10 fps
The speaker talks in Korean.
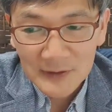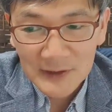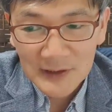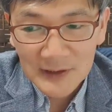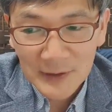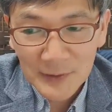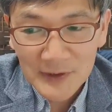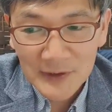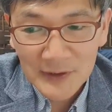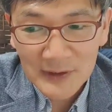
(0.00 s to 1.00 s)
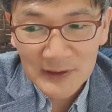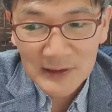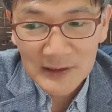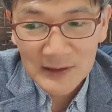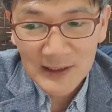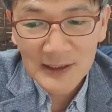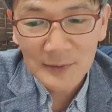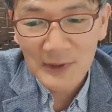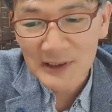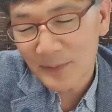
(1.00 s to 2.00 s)
어, 이 사도행전
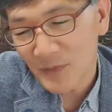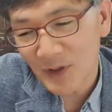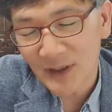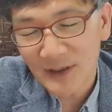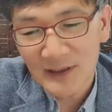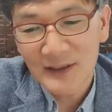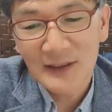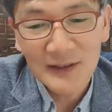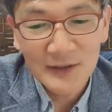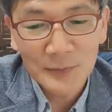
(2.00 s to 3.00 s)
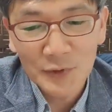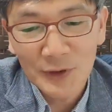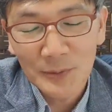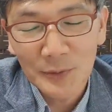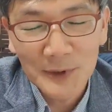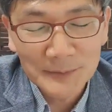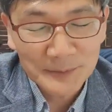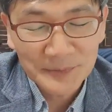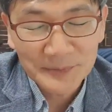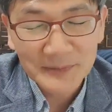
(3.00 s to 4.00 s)
4장과 3장 이 이전부터
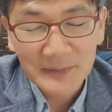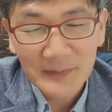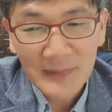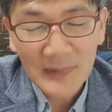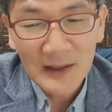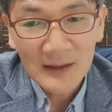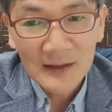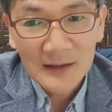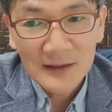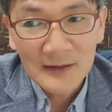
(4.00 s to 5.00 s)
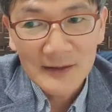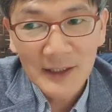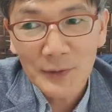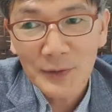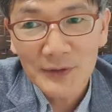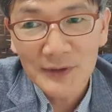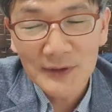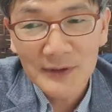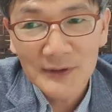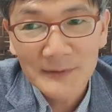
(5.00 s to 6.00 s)
보면 어,
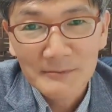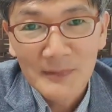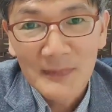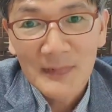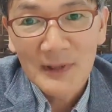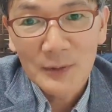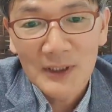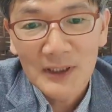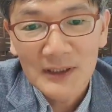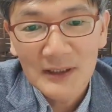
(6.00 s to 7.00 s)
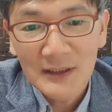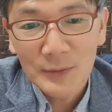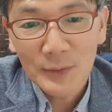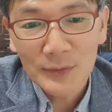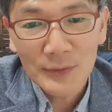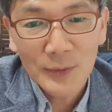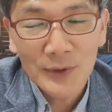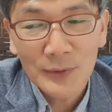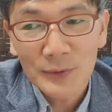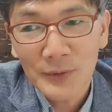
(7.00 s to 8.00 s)
사도들과 이
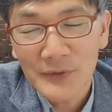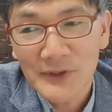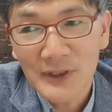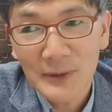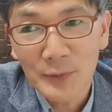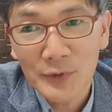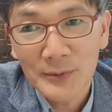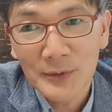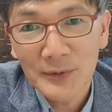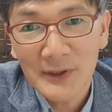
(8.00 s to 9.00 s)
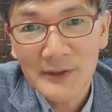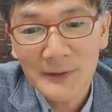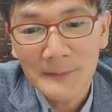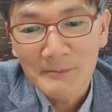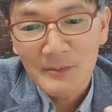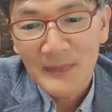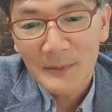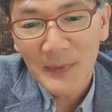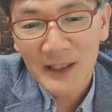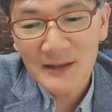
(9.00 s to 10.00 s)
공, 교회 공동체의 모습을 통해서
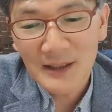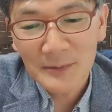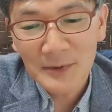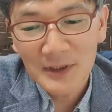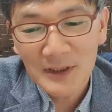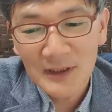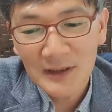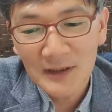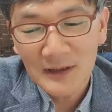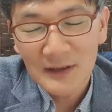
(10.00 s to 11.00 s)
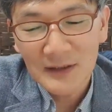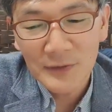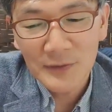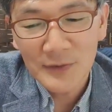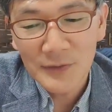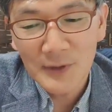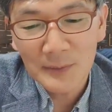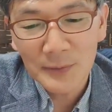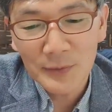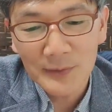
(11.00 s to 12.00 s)
많은 사람들이 예수
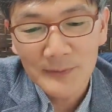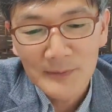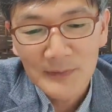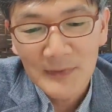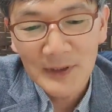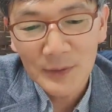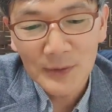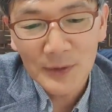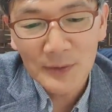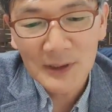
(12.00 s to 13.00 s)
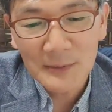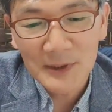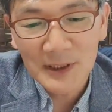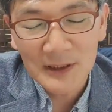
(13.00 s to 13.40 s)
그리스도 앞으로 네, 돌아오게